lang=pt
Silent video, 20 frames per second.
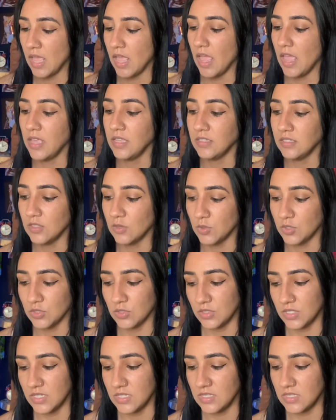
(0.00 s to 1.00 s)
então
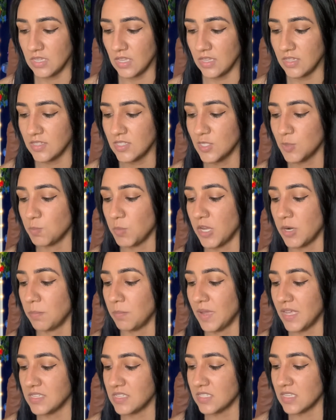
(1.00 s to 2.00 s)
adolescentes, para
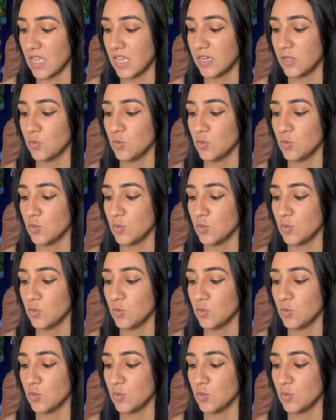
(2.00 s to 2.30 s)
passarem